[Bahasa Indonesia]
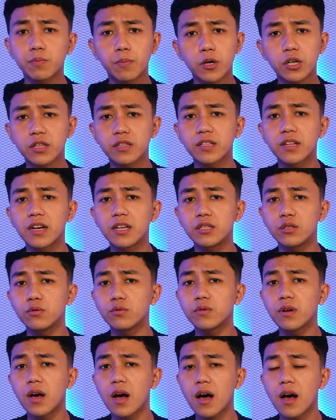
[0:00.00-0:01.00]
sport dan
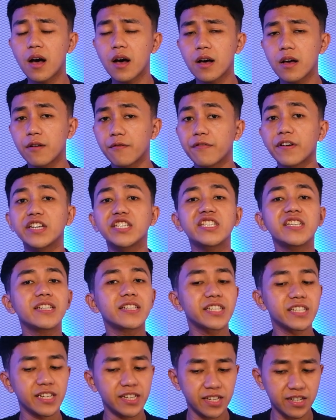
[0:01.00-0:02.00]
juga fashion
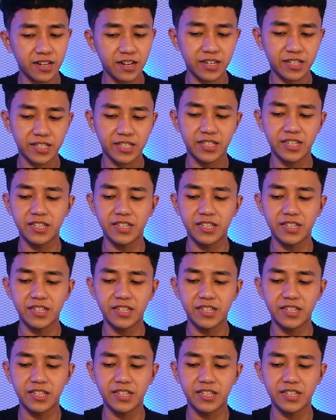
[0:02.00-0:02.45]
sneakers.